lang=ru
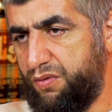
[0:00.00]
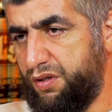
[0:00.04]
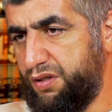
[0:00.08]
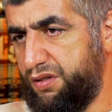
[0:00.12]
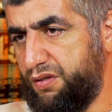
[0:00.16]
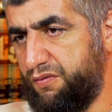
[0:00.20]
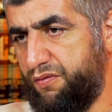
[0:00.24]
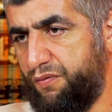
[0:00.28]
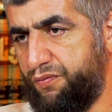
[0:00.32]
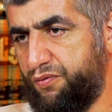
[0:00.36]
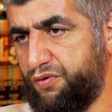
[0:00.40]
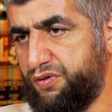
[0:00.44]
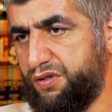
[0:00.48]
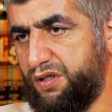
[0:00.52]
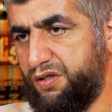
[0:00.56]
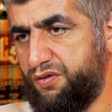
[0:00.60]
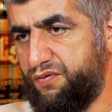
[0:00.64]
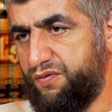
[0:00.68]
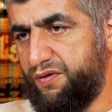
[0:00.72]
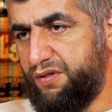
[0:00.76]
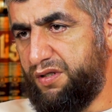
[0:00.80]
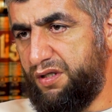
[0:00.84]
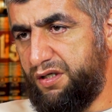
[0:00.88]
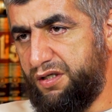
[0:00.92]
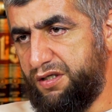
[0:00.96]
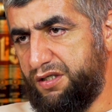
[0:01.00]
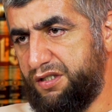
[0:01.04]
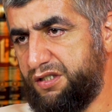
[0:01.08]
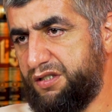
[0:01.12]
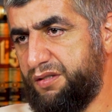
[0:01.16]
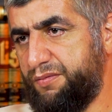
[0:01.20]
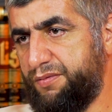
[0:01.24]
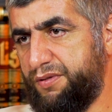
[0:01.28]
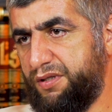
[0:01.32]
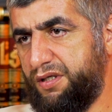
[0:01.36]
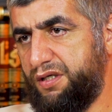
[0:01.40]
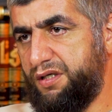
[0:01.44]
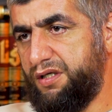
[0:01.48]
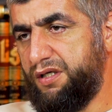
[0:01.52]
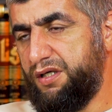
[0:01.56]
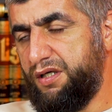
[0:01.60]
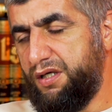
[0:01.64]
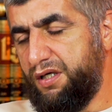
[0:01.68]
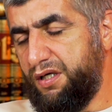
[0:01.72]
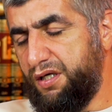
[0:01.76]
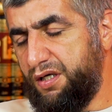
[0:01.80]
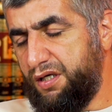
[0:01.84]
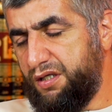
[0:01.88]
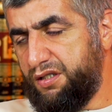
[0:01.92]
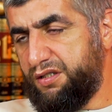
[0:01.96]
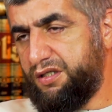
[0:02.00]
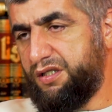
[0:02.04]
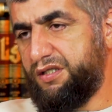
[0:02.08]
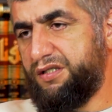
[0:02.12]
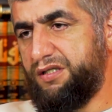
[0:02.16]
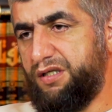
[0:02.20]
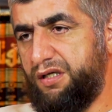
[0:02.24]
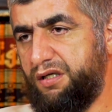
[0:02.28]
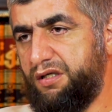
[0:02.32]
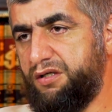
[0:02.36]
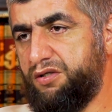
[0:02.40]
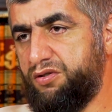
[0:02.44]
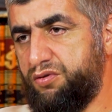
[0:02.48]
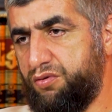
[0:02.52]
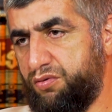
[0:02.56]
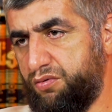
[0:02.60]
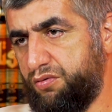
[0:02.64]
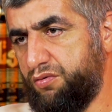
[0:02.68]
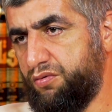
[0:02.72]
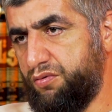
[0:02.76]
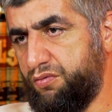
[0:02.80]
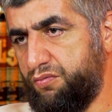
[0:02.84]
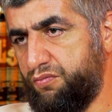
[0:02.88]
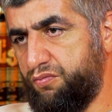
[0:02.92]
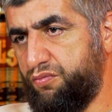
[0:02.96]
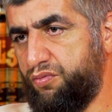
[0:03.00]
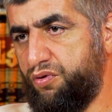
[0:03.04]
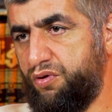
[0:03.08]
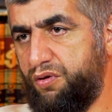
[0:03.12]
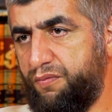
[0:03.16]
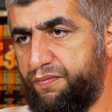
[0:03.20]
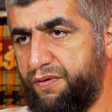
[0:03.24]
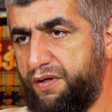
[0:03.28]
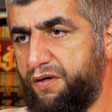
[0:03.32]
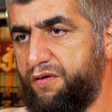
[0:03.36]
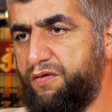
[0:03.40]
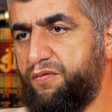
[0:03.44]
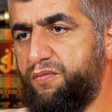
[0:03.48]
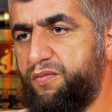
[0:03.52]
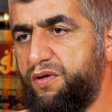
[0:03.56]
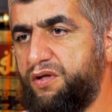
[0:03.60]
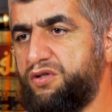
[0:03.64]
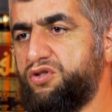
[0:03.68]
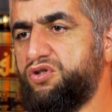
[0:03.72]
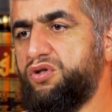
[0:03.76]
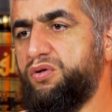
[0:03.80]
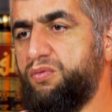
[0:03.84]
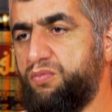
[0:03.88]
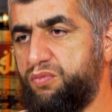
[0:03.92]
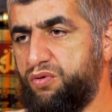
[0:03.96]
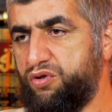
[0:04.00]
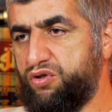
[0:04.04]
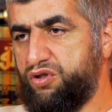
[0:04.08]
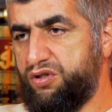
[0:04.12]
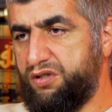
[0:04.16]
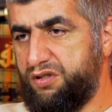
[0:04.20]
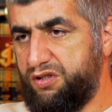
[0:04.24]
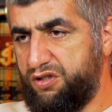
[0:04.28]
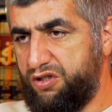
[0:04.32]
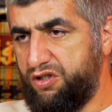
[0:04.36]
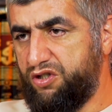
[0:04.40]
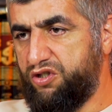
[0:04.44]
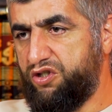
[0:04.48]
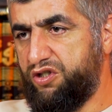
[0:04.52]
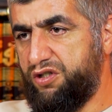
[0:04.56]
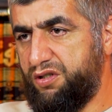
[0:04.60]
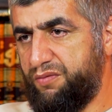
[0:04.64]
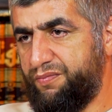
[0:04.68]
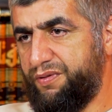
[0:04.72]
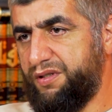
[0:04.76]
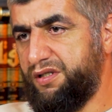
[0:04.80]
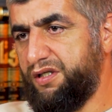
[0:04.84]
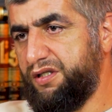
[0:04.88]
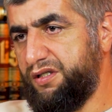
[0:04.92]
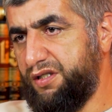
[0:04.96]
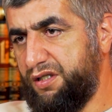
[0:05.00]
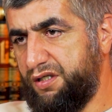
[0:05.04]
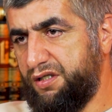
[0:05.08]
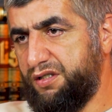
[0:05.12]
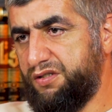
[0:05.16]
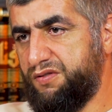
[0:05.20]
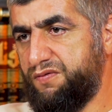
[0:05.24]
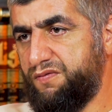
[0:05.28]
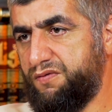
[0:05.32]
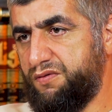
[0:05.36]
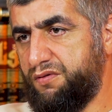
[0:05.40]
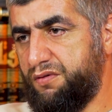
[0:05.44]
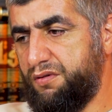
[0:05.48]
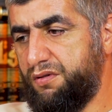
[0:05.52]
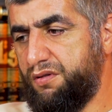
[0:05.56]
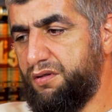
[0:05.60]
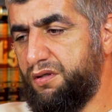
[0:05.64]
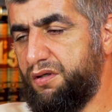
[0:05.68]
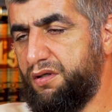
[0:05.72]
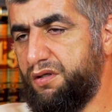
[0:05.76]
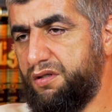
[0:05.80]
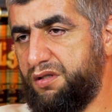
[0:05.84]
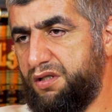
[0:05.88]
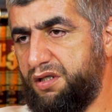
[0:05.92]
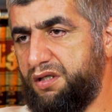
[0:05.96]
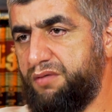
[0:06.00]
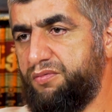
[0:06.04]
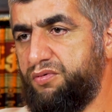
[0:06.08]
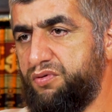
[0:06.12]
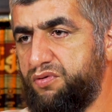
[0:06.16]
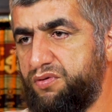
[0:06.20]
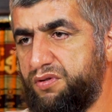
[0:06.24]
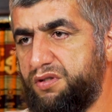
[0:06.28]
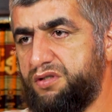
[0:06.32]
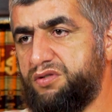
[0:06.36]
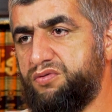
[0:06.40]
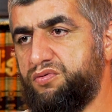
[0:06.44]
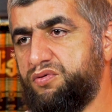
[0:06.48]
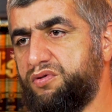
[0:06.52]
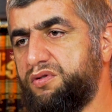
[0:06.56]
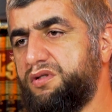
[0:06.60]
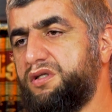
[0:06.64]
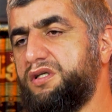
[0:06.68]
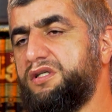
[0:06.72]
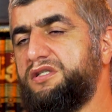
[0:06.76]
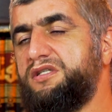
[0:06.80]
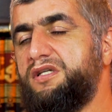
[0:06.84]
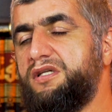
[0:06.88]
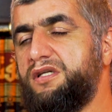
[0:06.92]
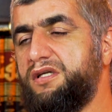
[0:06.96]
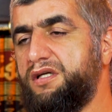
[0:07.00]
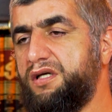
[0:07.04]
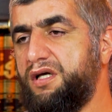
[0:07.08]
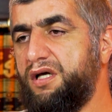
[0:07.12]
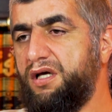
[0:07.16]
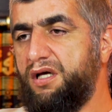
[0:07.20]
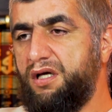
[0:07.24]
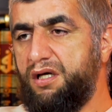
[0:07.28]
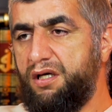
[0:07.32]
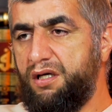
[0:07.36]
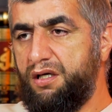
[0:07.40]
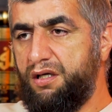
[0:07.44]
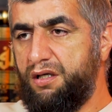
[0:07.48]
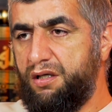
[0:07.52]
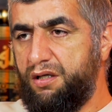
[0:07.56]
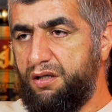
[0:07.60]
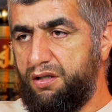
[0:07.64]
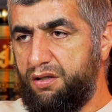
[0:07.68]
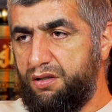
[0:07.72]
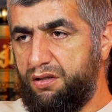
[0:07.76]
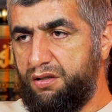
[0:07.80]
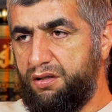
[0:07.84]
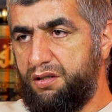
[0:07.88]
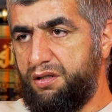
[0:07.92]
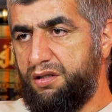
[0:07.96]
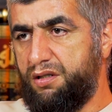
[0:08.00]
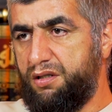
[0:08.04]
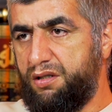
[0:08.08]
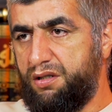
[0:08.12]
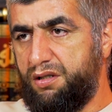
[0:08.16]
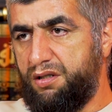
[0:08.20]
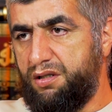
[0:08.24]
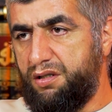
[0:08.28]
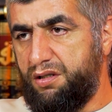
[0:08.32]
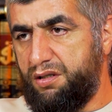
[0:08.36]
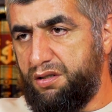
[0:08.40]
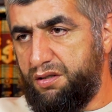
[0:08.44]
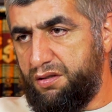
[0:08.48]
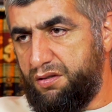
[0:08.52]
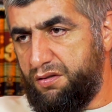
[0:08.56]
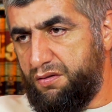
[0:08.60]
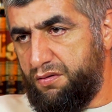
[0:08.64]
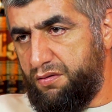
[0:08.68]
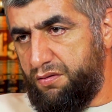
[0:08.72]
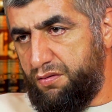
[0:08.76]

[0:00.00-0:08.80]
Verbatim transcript: мы этот вопрос ответили, разобрали, сказали, что более правильно мнение, что может женщина подать на развод, требует развод, если э,